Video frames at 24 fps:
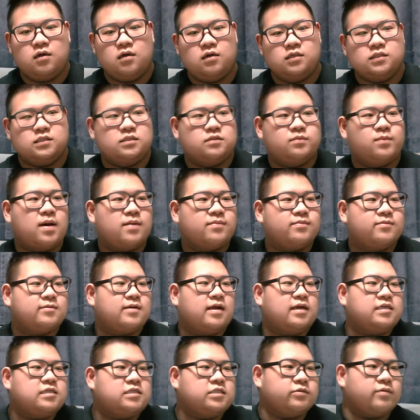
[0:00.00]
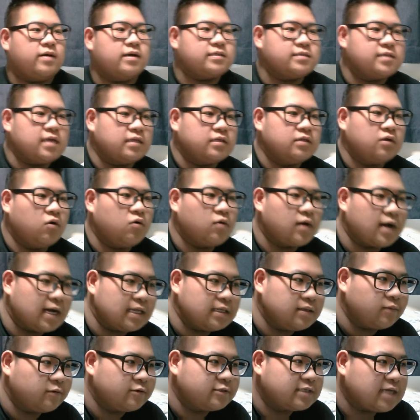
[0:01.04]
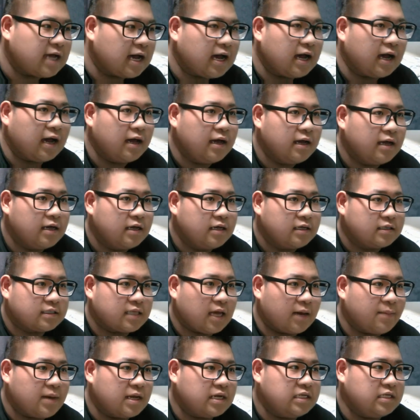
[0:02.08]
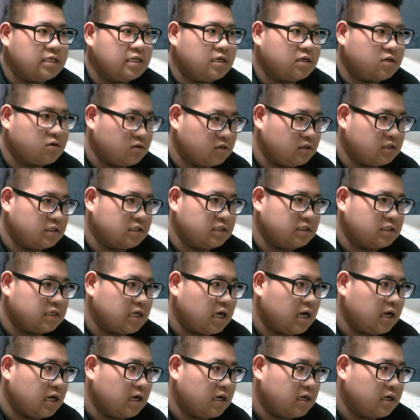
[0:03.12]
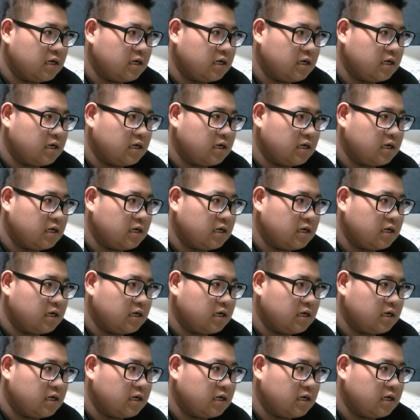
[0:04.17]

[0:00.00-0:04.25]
スマブラ意地悪なんでお金もさ、たまりにくいしさ。